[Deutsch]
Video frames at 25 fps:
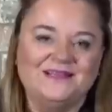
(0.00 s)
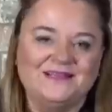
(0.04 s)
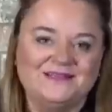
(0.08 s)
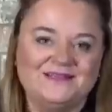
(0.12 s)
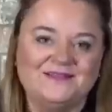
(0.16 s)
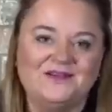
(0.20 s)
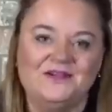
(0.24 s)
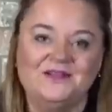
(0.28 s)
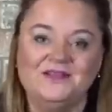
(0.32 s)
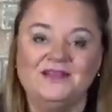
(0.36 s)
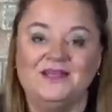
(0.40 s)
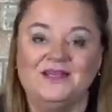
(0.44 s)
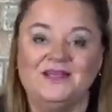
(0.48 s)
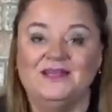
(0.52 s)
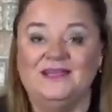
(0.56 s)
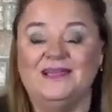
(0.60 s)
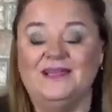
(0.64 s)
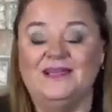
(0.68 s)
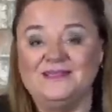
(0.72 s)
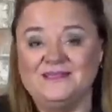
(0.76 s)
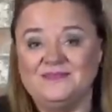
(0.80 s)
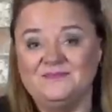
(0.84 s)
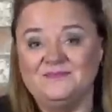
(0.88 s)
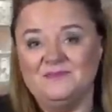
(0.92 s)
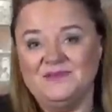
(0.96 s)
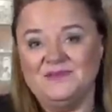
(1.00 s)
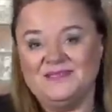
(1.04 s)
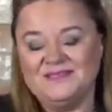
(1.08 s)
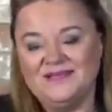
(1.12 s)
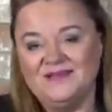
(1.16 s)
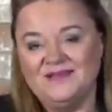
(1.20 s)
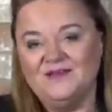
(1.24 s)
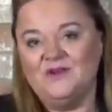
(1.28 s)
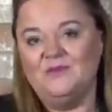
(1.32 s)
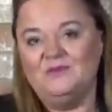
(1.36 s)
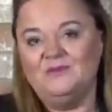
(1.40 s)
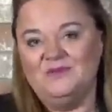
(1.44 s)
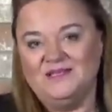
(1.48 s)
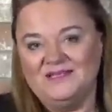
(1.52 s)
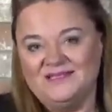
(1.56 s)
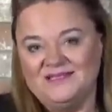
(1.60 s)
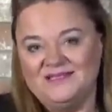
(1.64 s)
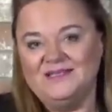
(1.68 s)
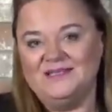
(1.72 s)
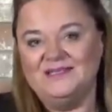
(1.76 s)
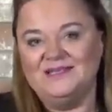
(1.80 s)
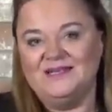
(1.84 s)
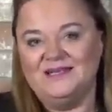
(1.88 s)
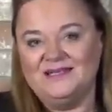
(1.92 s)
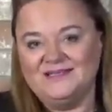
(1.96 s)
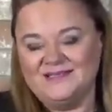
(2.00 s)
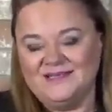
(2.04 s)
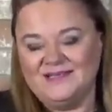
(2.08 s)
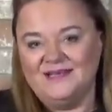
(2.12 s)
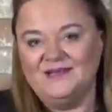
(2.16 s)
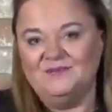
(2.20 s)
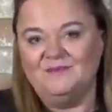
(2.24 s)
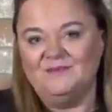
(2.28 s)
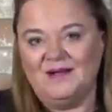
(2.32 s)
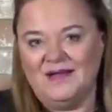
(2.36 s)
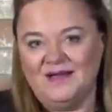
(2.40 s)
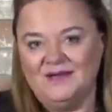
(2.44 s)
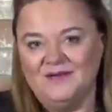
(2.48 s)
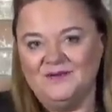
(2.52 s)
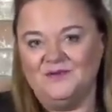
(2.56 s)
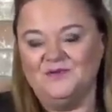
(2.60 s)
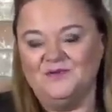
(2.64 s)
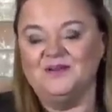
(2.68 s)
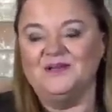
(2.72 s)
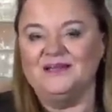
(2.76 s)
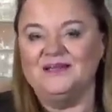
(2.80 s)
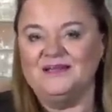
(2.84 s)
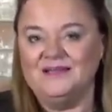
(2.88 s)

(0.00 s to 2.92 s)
sondern er ist ein bisschen komplizierter als eine Mahnung.